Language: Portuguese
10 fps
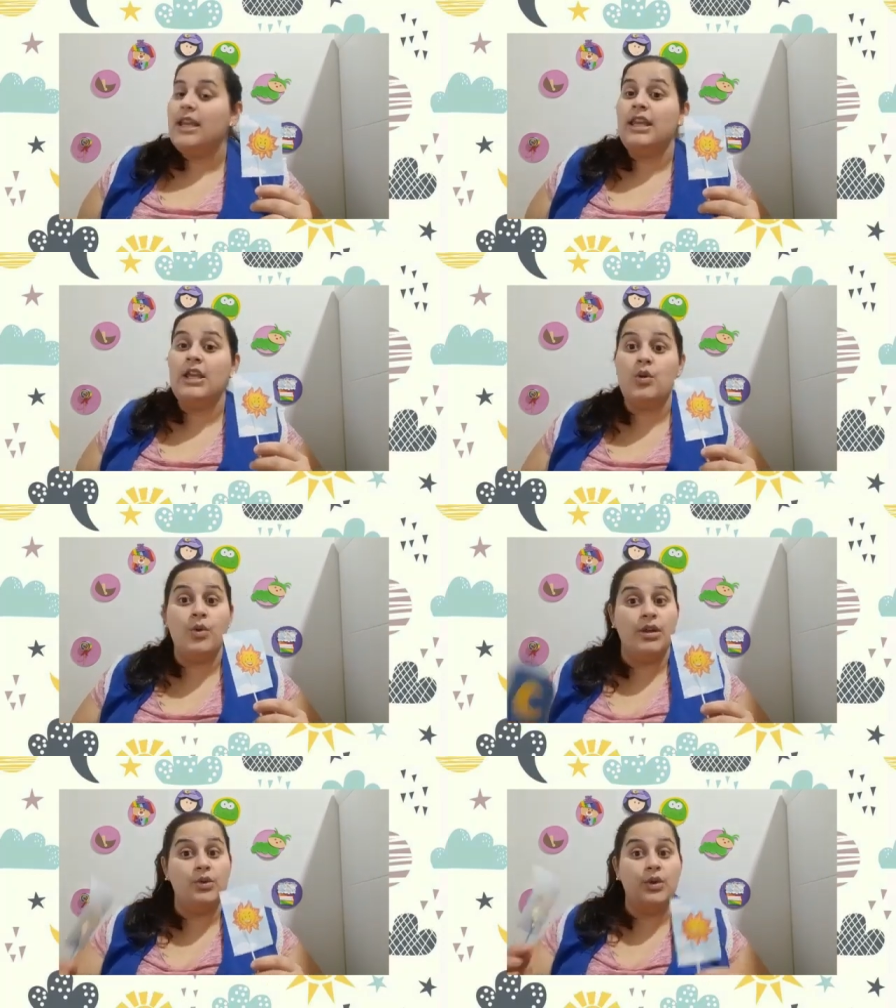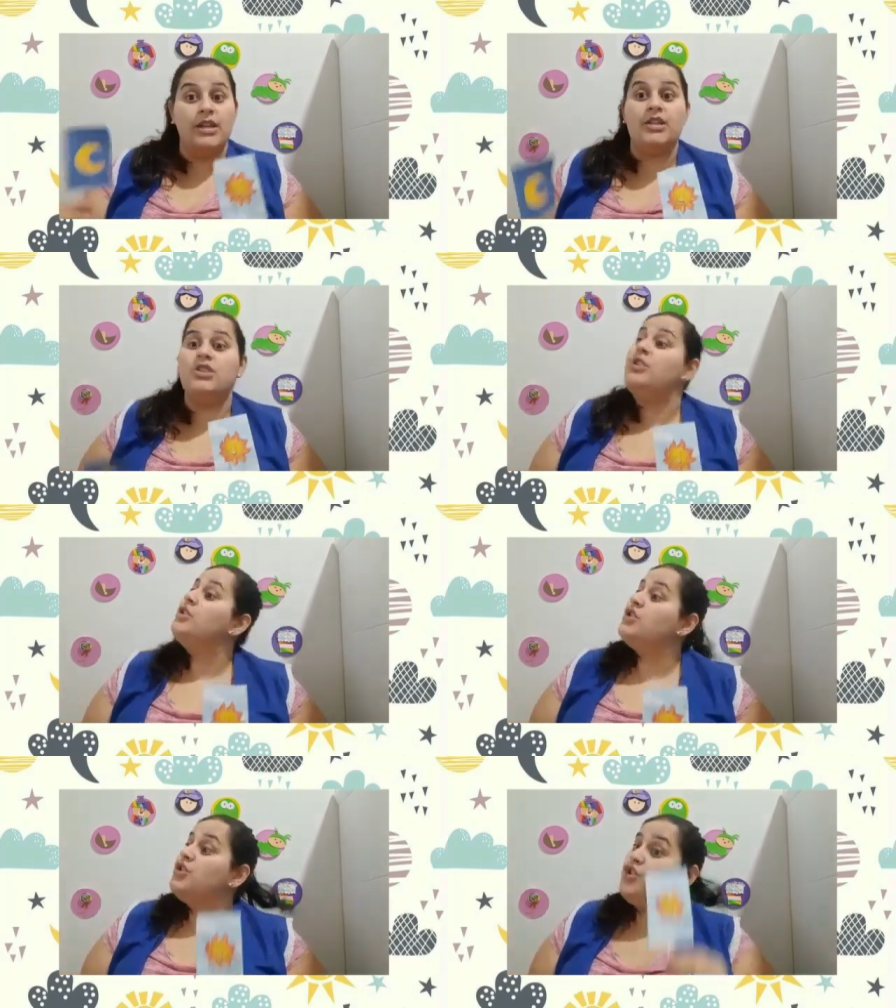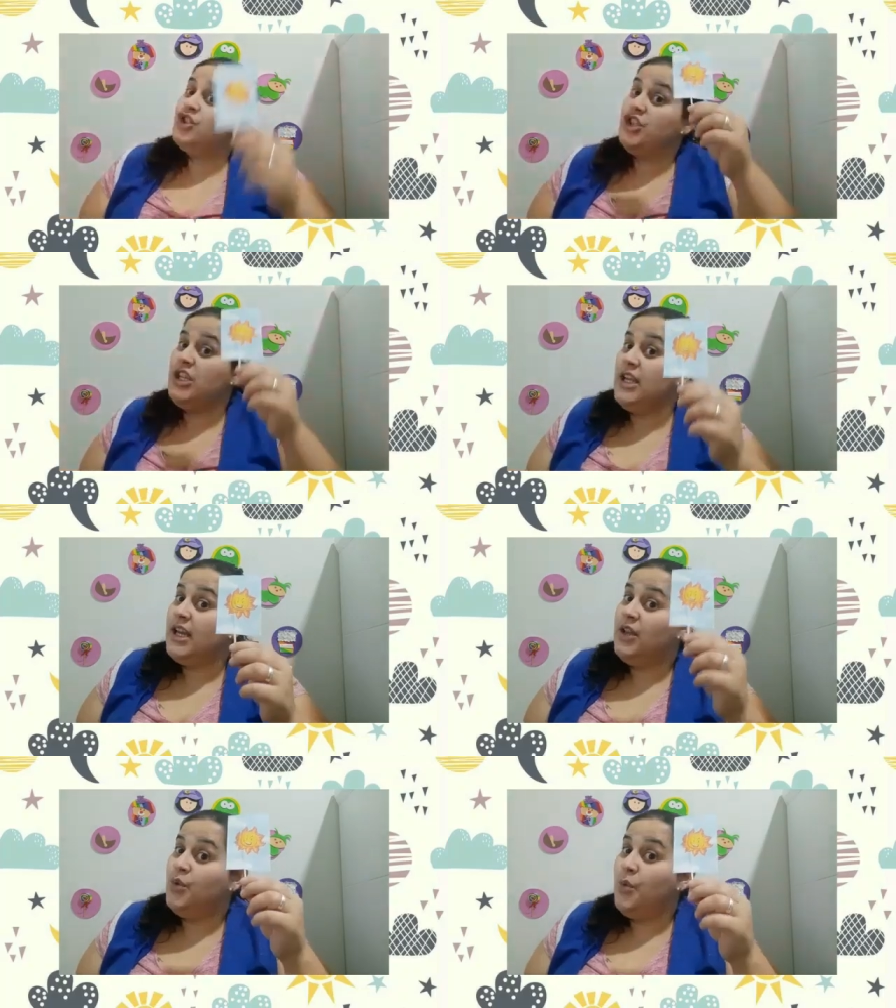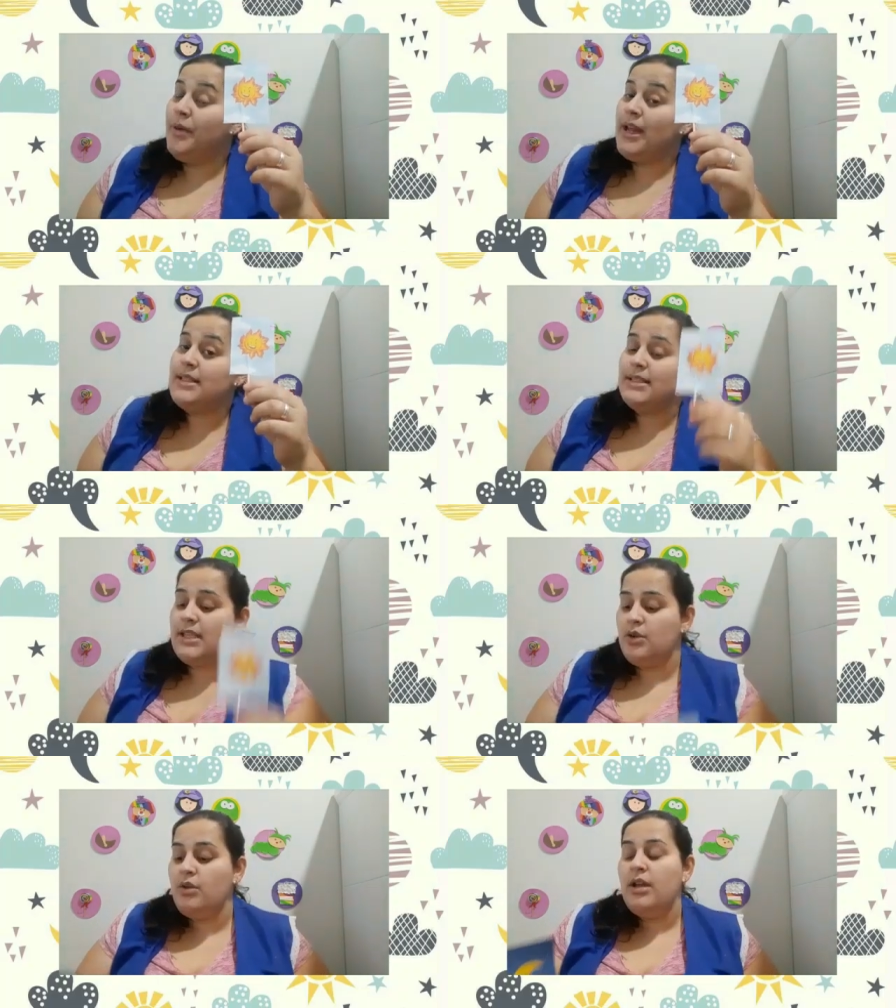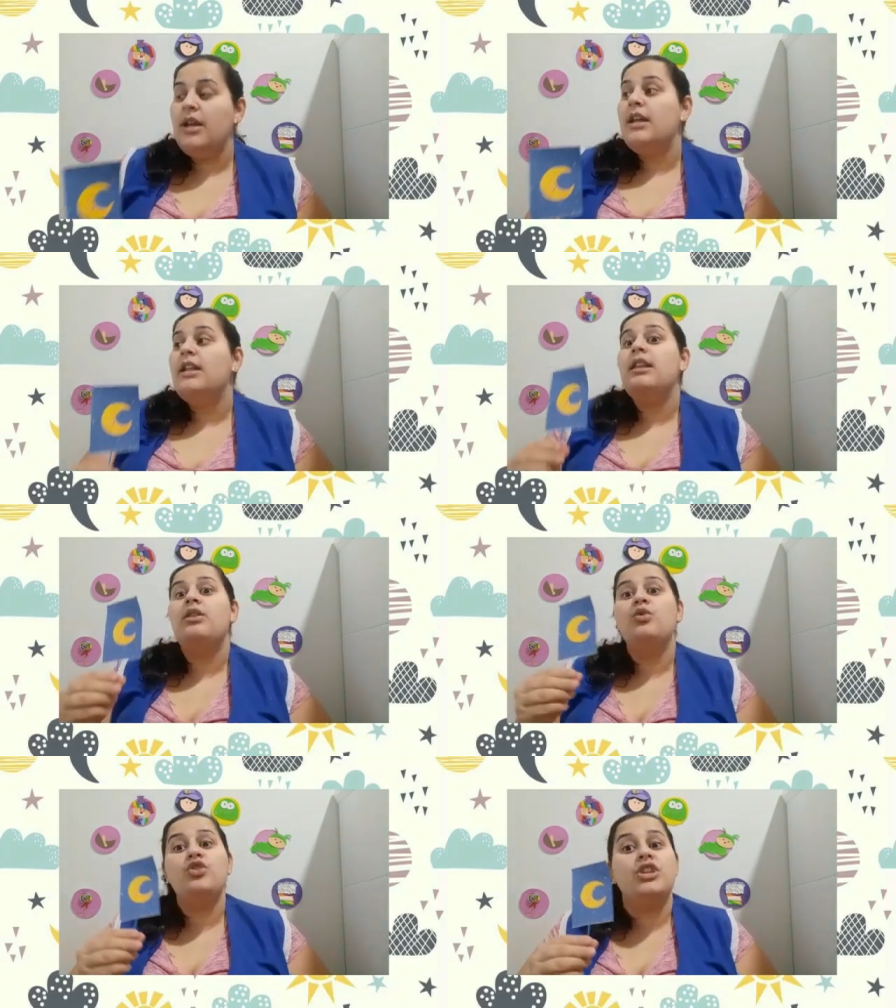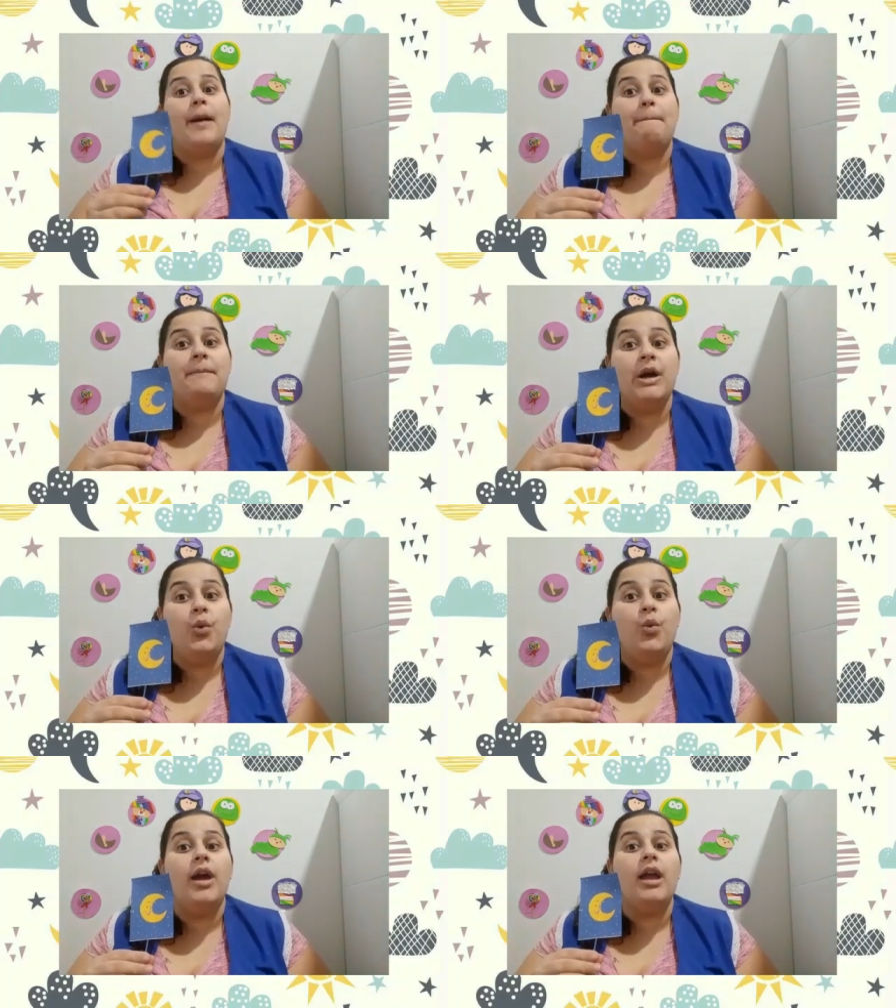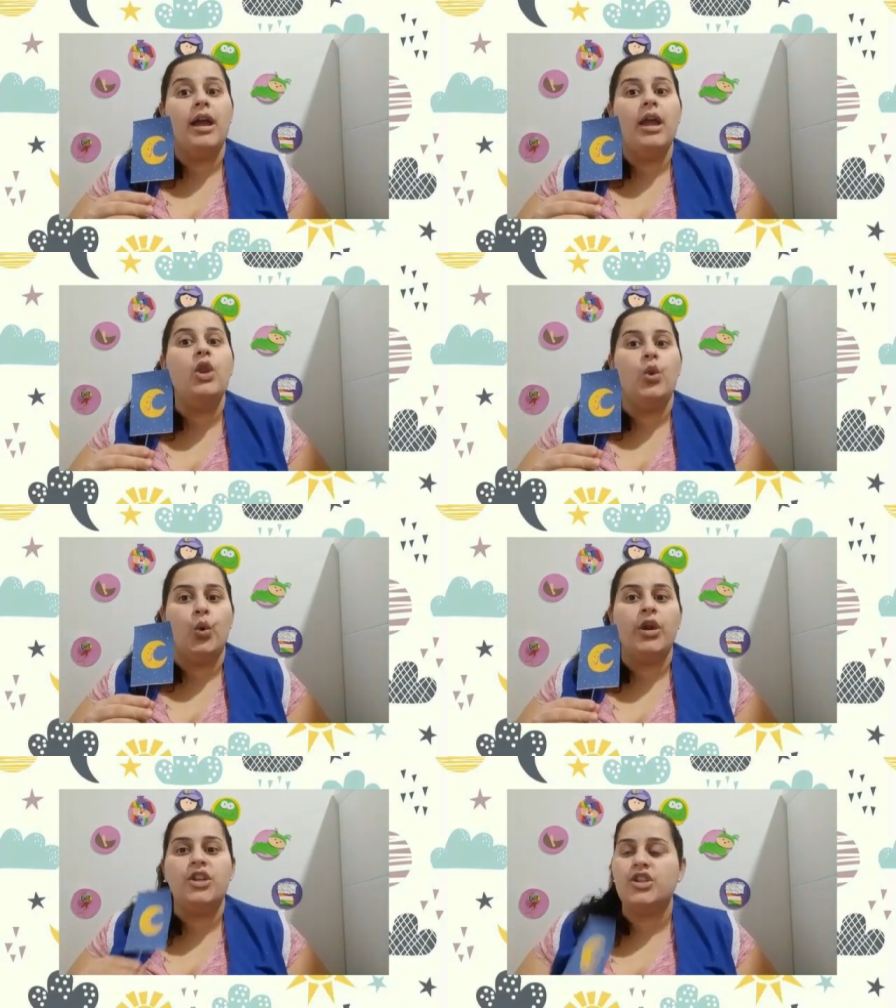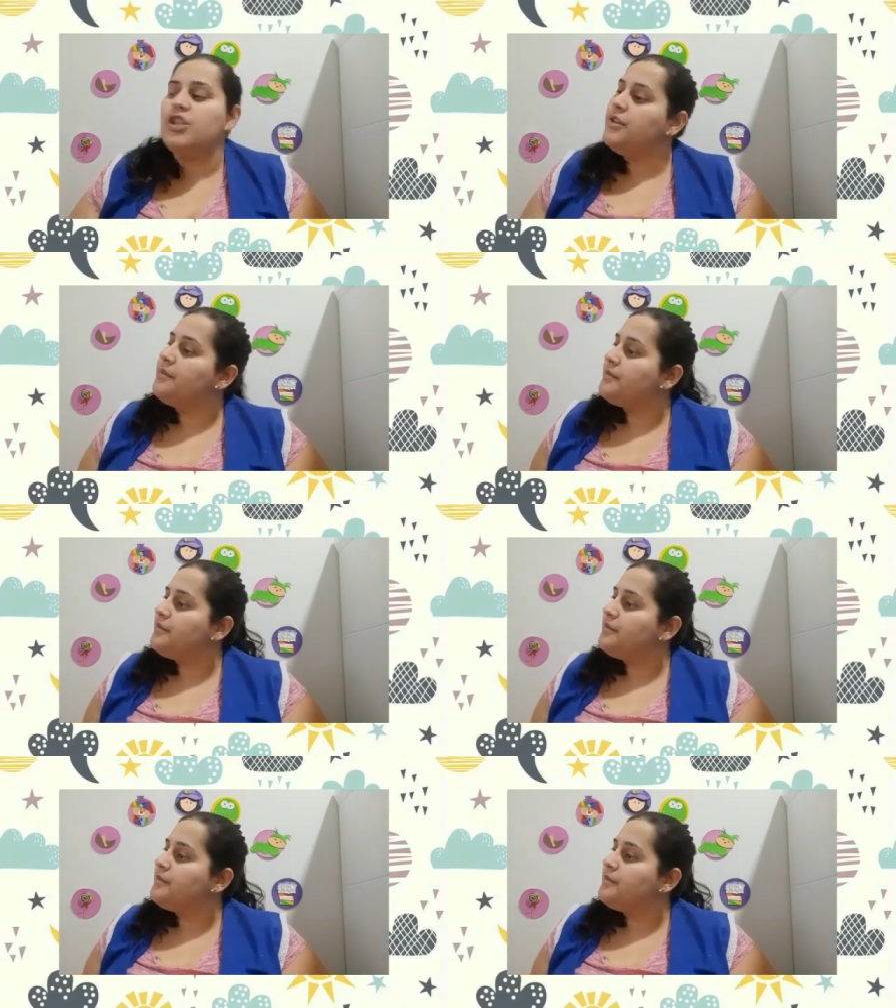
Enquanto é dia no Brasil, no Japão é noite.